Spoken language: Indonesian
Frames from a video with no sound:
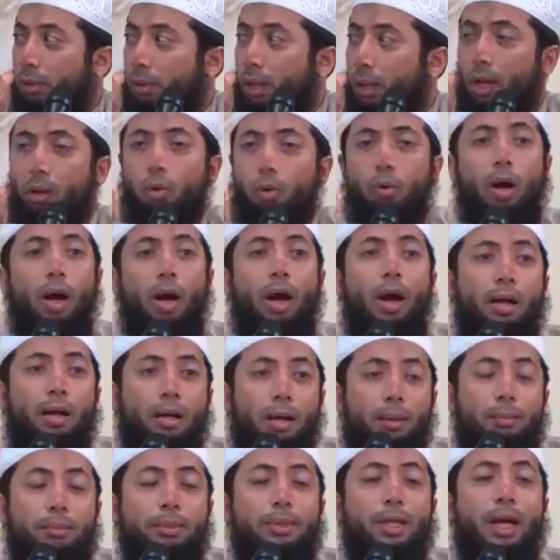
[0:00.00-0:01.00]
Kalau
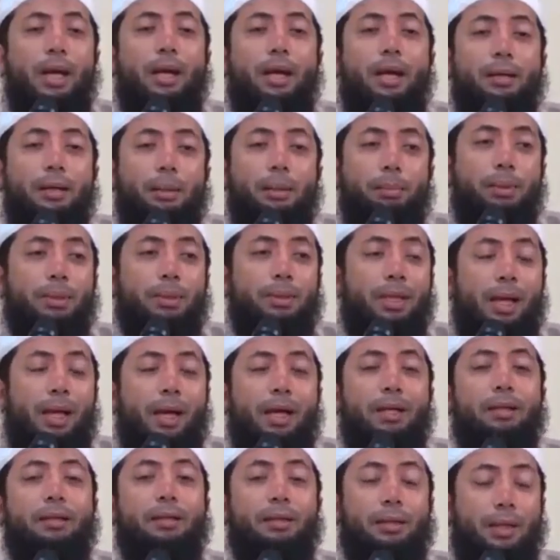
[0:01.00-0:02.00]
haram jangan
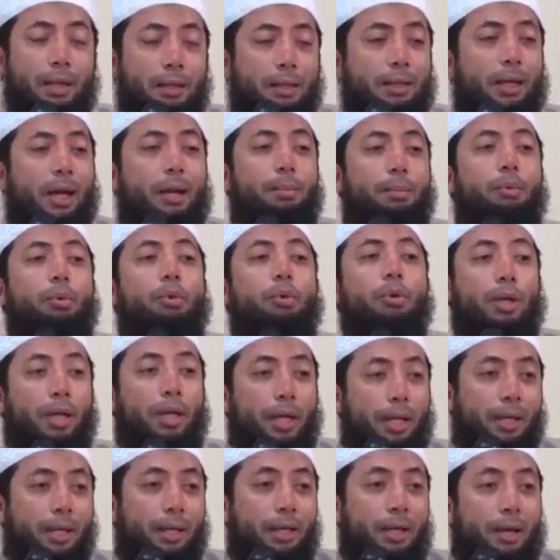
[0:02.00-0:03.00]
dipertahankan, nggak
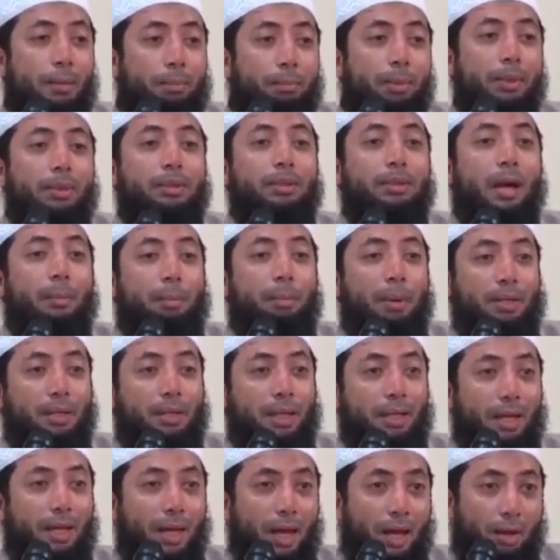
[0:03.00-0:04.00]
boleh.
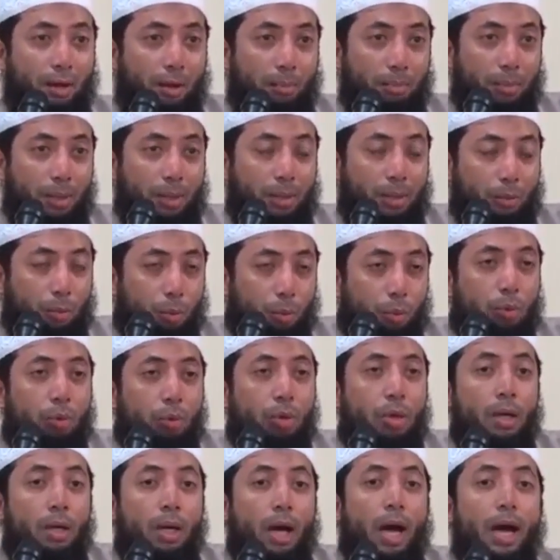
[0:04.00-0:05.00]
Pendapatan haram
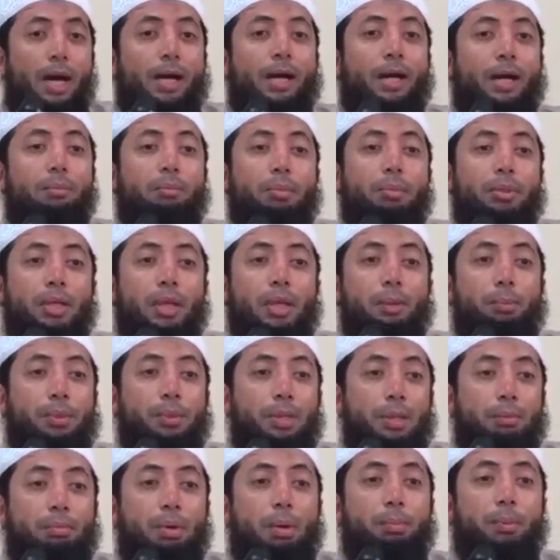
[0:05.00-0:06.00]
itu akan menjadi
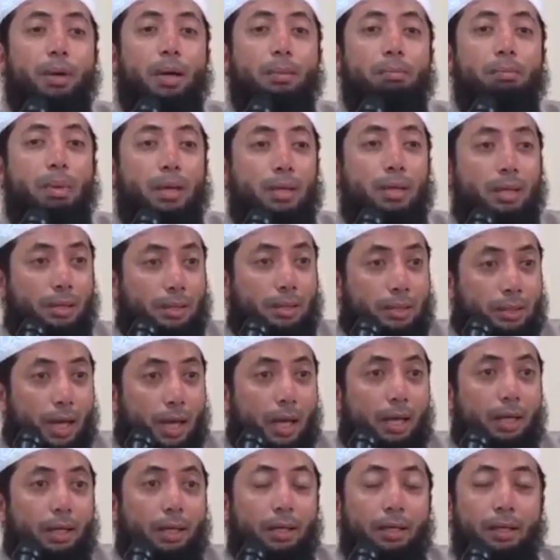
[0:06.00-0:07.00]
penyebabkan banyak
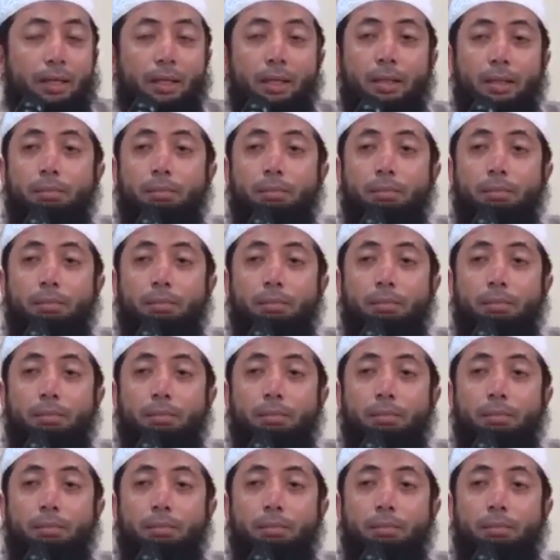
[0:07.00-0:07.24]
sekali.